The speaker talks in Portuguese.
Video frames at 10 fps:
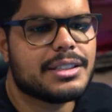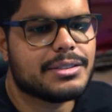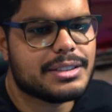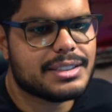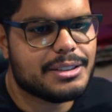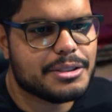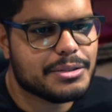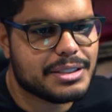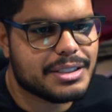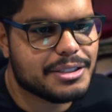Eu vou ensinar hoje
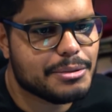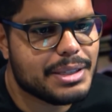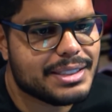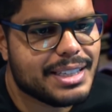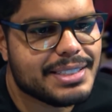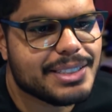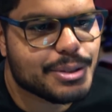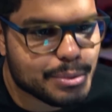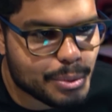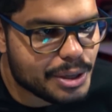vocês sobre análise
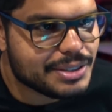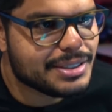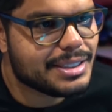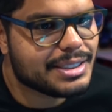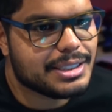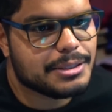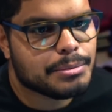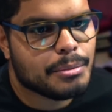SWOT aqui.